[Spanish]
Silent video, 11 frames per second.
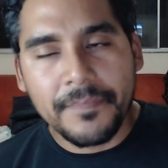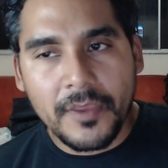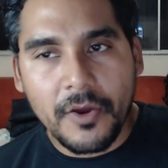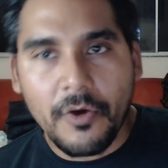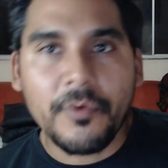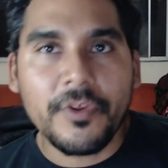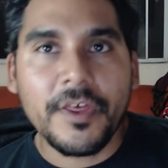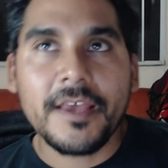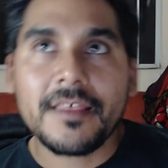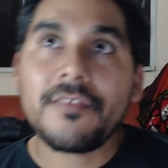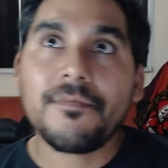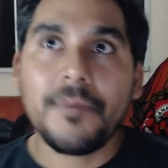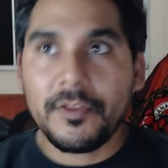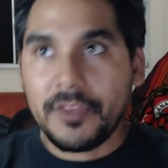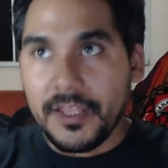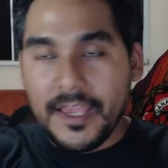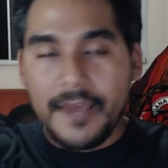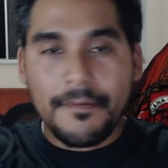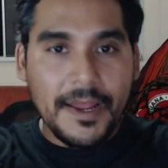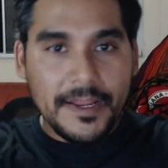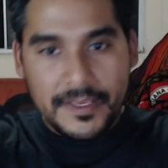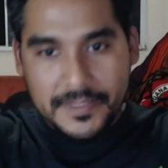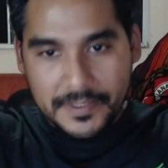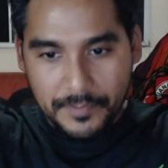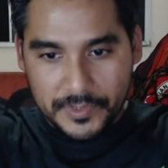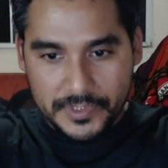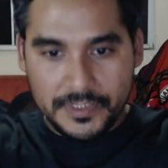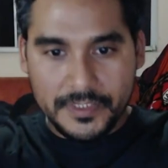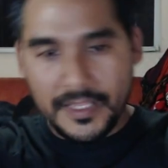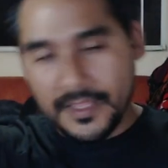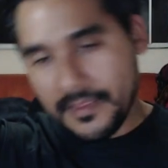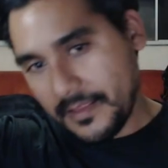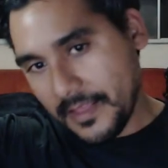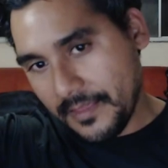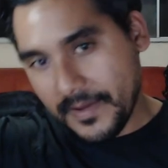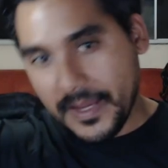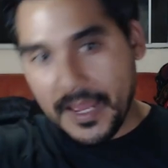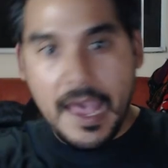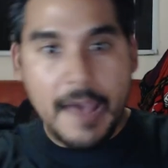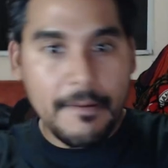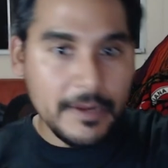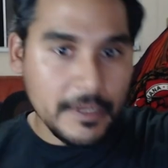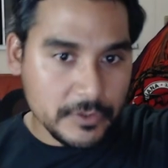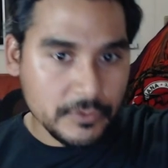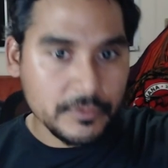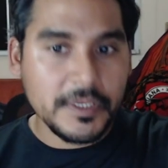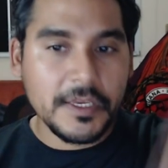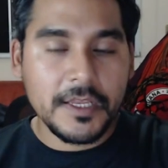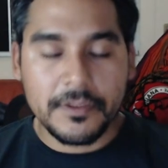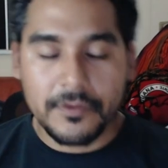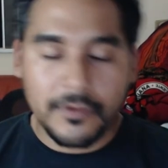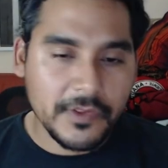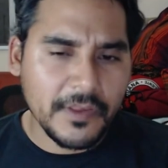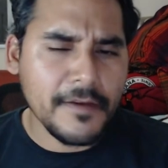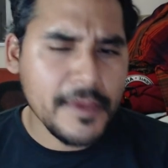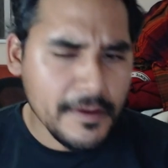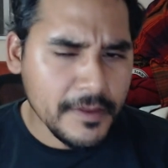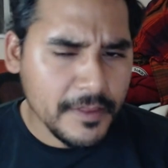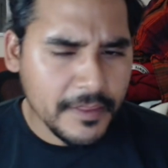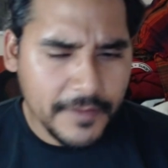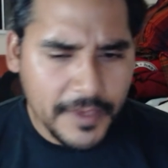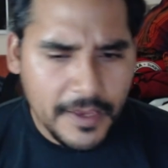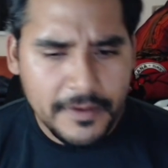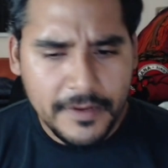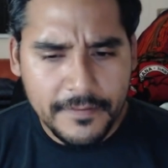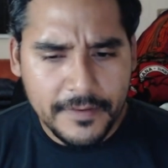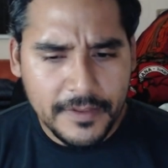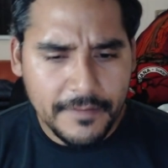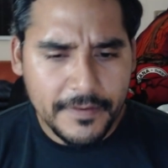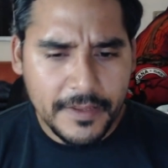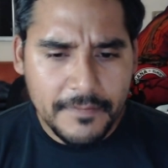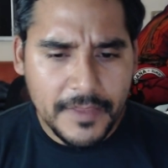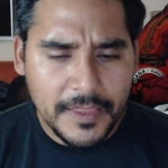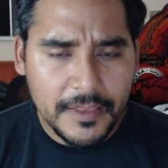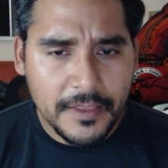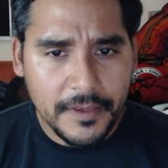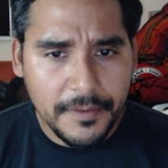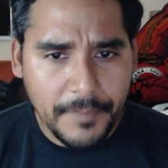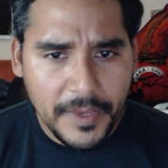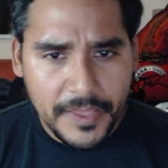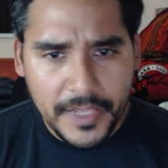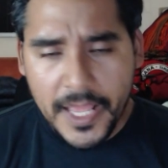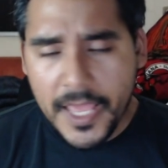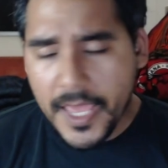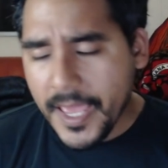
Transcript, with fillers: como de esas, pero tenía varias y pues las, las bajaban, las subían, entonces se veía, se veía la, verdad bastante padre.